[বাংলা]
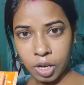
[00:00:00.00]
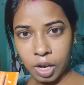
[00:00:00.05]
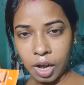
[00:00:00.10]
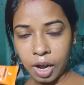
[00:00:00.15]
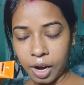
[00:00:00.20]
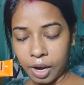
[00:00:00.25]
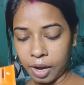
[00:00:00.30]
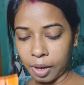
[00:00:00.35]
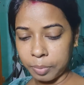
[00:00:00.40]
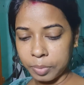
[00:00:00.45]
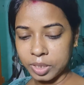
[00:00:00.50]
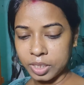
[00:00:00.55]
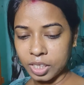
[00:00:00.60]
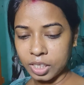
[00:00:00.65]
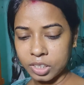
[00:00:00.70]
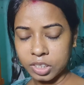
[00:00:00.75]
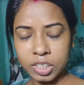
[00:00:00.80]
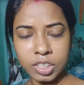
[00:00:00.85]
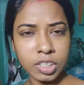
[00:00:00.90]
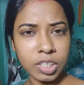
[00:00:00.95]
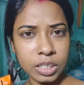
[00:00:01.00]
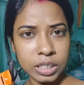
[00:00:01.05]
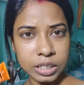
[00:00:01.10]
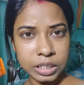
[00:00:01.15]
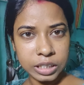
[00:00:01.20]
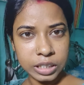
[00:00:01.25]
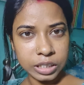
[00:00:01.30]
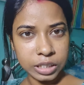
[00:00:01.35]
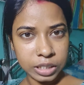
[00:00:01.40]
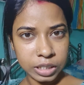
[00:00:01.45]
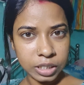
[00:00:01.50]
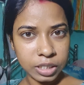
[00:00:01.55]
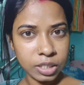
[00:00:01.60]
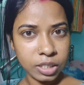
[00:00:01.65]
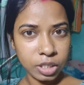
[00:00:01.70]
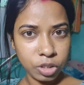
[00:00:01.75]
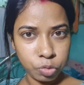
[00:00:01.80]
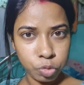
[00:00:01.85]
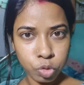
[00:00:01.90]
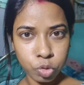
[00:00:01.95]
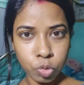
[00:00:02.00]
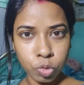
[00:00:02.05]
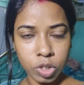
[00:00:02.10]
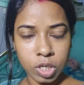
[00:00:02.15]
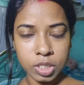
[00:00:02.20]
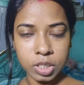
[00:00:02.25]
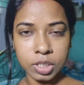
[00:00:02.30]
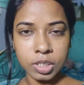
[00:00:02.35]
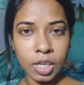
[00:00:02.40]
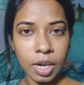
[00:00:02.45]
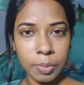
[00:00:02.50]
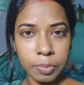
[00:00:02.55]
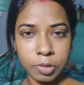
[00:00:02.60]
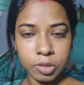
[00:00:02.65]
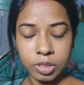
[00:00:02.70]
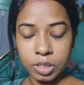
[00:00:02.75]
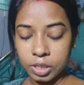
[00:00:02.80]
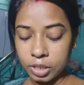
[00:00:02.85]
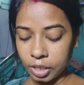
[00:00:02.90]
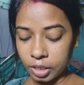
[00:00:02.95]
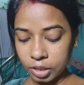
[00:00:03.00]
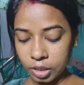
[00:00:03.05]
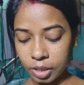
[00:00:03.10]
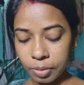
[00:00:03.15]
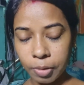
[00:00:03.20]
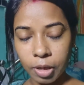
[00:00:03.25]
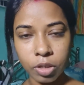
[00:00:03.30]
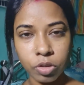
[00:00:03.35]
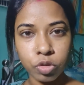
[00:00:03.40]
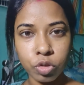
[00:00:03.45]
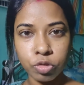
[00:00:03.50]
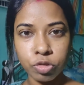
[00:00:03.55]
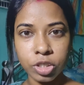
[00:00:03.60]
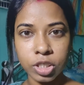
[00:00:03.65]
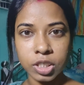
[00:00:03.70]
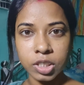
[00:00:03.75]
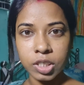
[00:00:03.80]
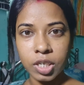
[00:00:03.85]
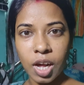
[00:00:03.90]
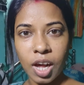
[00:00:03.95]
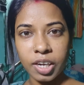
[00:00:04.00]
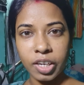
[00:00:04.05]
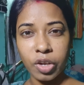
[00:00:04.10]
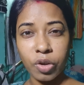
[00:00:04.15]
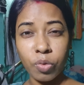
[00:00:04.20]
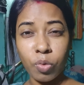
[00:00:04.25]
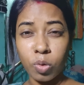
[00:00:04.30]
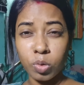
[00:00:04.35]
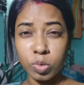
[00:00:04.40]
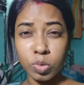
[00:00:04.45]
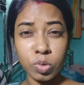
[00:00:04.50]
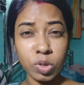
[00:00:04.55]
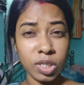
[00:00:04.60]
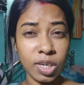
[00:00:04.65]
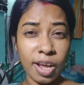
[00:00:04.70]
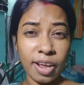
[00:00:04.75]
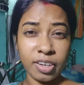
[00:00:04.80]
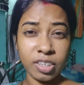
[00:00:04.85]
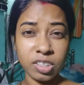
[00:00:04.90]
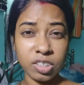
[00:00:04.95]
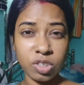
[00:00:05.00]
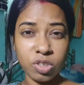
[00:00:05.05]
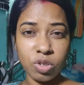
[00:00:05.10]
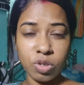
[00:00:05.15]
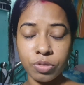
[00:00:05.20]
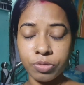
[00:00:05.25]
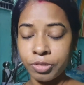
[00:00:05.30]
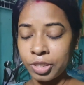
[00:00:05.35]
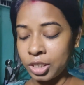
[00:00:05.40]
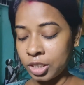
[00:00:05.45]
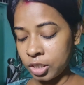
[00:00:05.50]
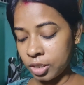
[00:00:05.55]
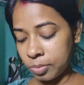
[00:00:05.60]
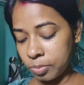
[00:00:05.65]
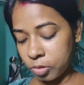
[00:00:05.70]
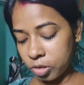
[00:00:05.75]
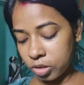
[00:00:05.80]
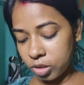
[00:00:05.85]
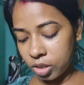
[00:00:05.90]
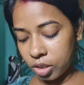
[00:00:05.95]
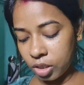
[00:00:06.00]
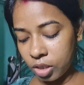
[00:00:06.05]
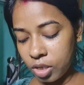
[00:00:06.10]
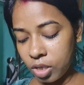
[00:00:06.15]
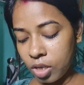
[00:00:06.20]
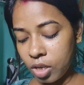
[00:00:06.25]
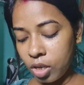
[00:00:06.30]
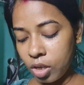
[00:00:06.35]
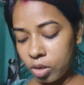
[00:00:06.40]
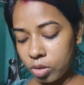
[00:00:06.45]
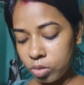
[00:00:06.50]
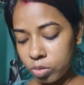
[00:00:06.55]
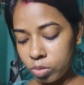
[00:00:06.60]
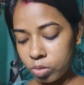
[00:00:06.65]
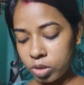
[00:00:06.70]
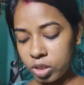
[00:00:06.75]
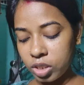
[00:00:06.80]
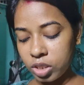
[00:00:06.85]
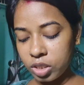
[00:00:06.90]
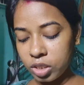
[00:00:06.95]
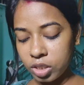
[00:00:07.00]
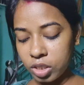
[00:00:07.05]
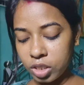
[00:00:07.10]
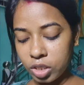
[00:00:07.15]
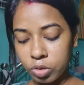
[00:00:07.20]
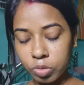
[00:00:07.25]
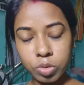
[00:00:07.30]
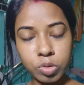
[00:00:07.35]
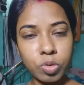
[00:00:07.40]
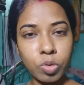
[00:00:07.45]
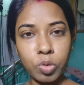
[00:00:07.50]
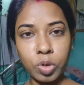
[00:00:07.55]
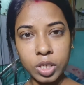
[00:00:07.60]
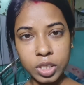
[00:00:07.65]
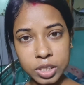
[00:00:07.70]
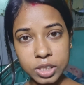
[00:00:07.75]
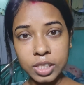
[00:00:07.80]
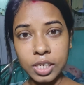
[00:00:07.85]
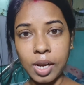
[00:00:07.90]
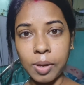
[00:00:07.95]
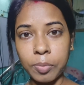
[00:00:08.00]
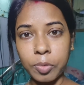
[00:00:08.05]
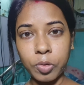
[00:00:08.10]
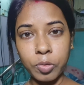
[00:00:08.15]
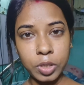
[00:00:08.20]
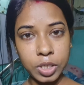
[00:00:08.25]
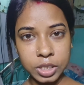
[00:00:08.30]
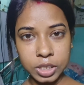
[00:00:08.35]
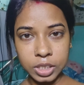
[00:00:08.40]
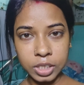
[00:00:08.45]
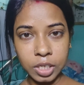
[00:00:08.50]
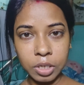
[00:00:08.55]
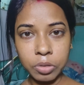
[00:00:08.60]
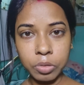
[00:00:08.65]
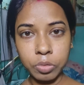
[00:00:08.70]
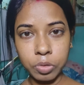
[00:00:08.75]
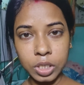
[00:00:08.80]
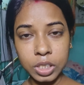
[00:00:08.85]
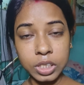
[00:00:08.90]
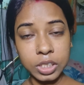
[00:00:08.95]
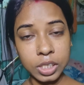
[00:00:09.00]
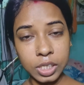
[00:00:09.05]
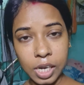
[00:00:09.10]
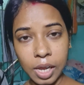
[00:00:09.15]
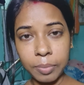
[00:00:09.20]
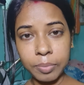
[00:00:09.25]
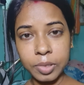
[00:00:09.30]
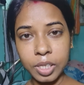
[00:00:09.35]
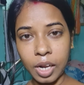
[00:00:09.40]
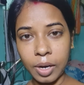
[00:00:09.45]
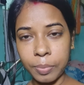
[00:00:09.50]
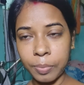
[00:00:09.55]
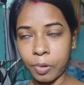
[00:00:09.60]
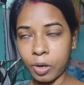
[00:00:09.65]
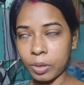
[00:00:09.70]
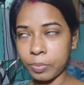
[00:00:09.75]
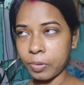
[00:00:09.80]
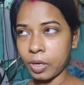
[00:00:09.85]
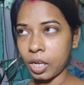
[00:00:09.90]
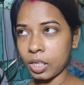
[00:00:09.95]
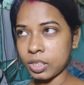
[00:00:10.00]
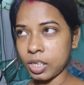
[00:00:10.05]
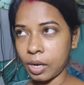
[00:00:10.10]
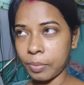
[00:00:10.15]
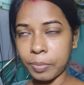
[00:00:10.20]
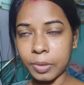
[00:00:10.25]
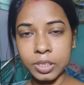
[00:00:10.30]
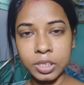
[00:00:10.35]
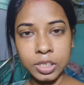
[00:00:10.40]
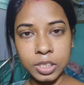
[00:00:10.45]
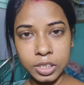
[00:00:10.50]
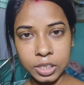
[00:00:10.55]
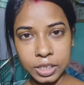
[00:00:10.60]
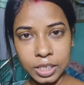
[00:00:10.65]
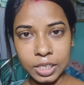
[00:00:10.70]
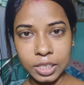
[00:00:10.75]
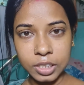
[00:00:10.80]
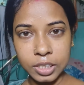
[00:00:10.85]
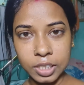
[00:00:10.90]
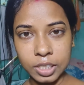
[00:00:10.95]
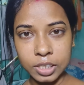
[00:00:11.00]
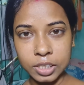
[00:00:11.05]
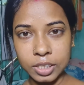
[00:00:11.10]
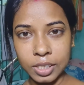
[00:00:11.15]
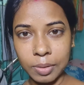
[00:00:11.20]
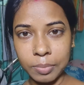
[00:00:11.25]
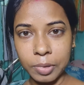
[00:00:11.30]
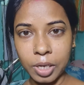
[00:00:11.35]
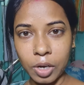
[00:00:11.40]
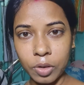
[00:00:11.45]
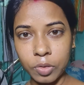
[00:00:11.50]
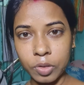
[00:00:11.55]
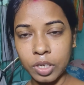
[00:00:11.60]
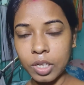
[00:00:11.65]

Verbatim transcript: আর আমি জাস্ট এটা তিন দিন ইউজ করেছি তার মধ্যেই দেখতে পাচ্ছ ফেসটা আগে কত ট্যান ছিল ফেসের মধ্যে তো তিন দিন ইউজ করেছিলাম করেছি না করেছিলাম তারপরে প্রায় চার পাঁচ দিন ছেড়ে দিয়েছিলাম কারণ